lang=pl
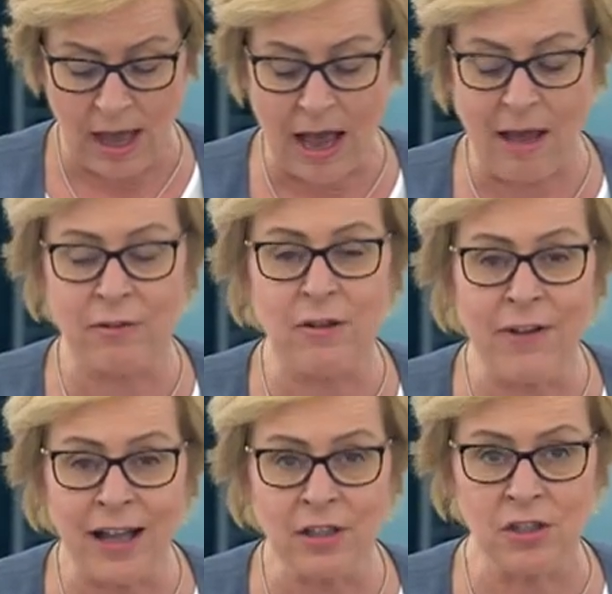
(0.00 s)
a w
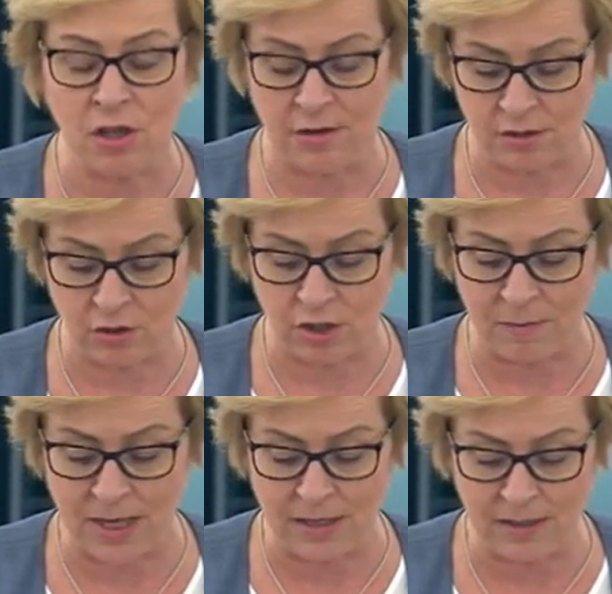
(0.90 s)
dwa tysiące
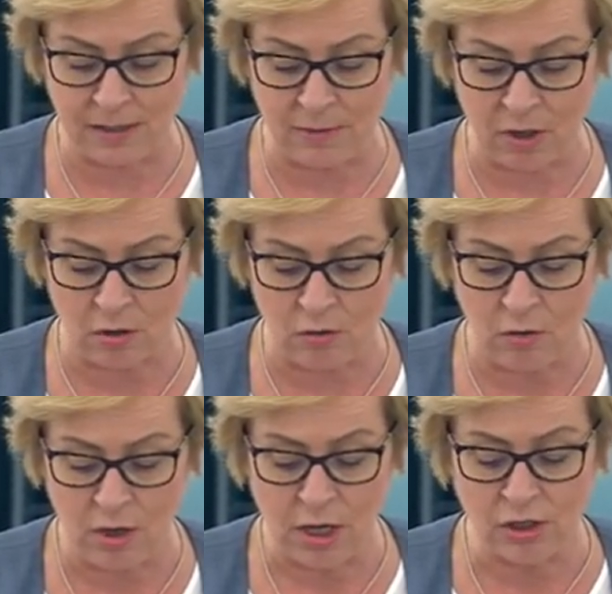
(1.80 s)
osiemnaście
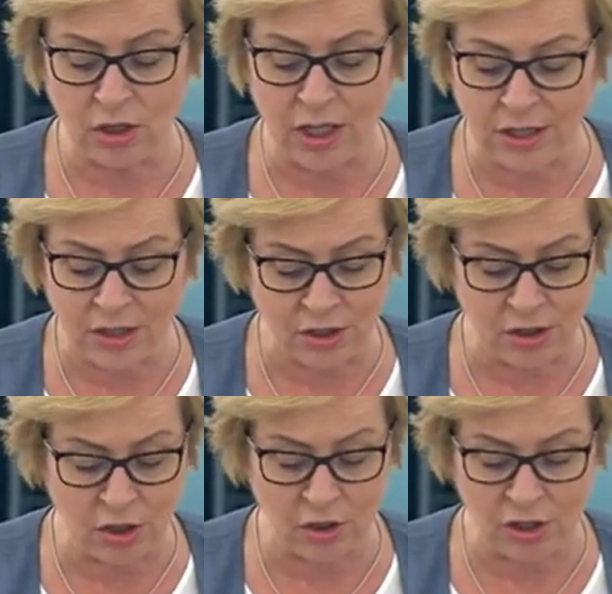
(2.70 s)
roku
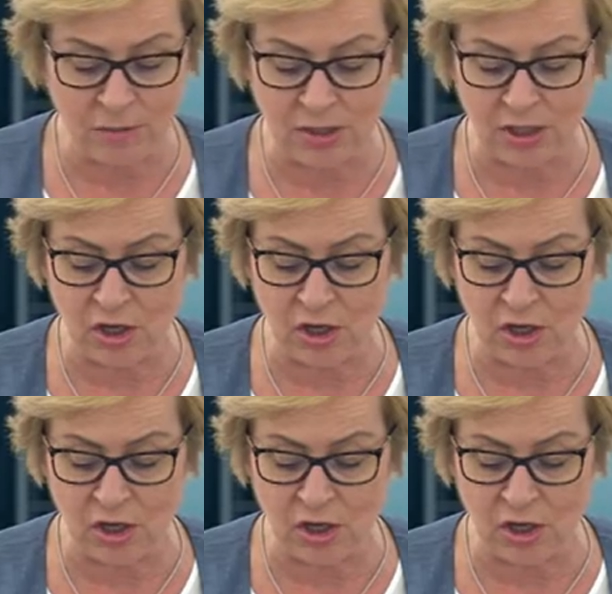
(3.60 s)
czterdzieści osiem